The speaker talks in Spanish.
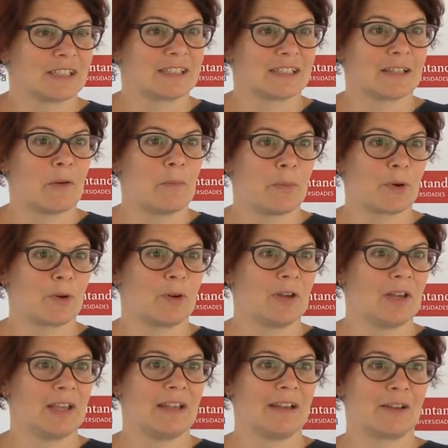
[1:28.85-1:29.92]
que tenga un
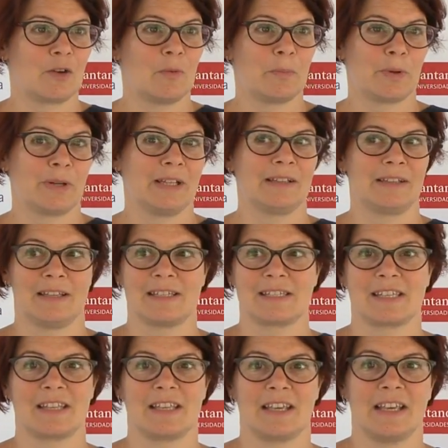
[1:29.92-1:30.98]
poco el componente
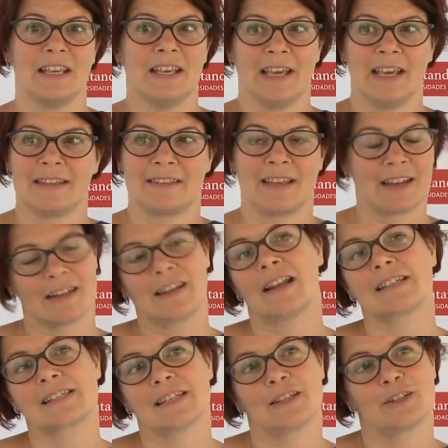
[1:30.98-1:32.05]
ese de estar en
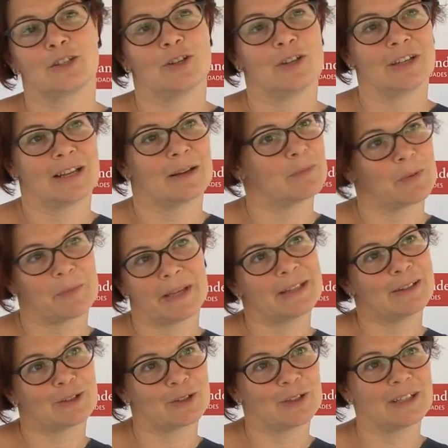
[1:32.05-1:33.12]
el sitio, en el
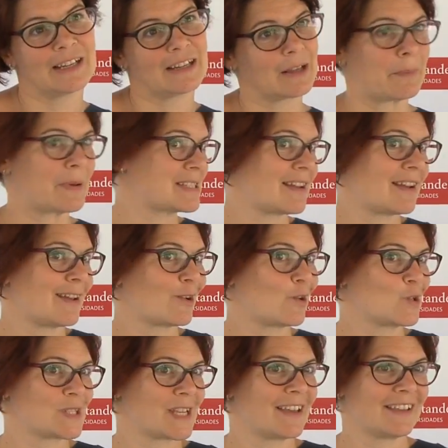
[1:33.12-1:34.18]
momento en el que pasan las
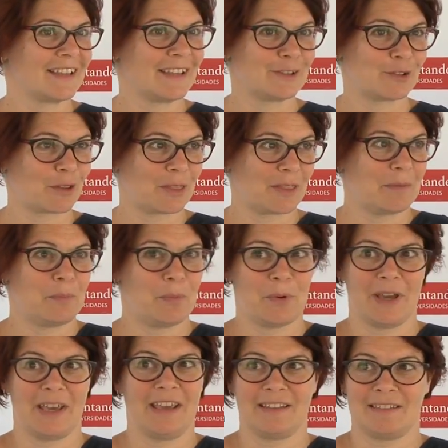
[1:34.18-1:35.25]
cosas y entonces
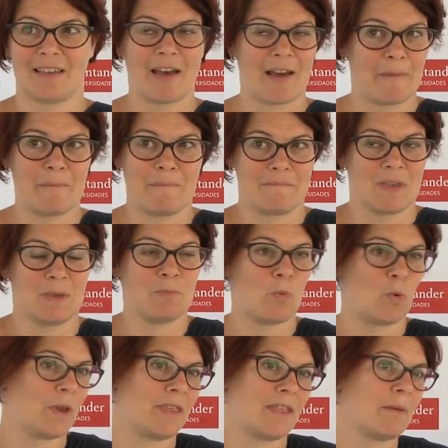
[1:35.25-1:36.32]
pues estás
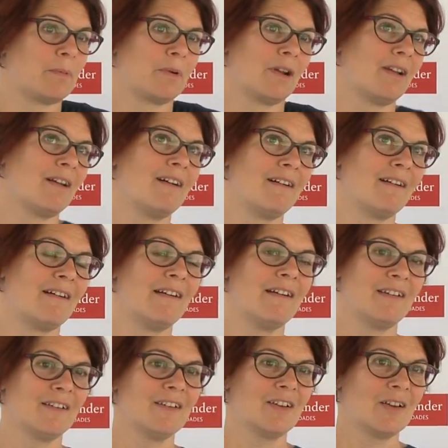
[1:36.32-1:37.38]
imbuida por, la,
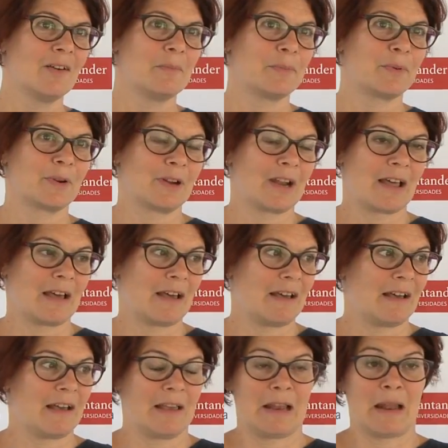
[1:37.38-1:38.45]
por
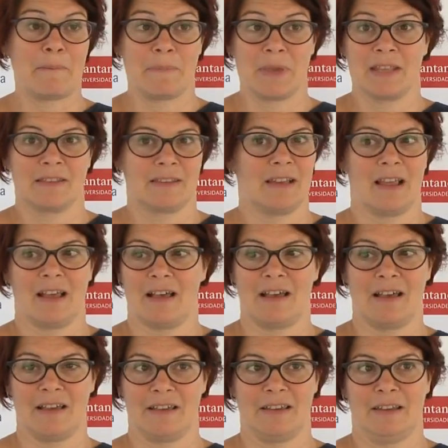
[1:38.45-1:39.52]
la, el ambiente y,
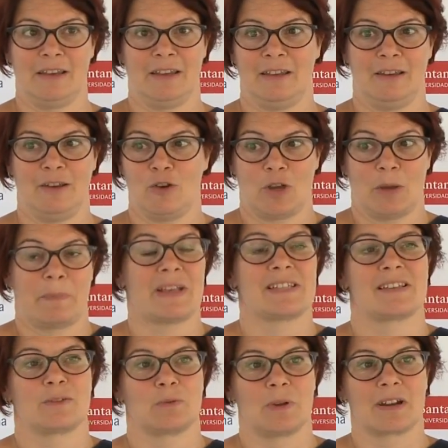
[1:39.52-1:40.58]
la, y, lo que
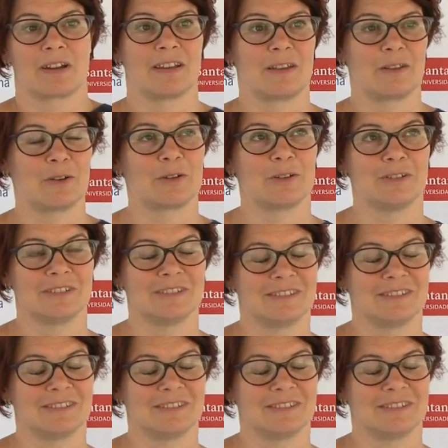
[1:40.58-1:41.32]
pasa a tu alrededor.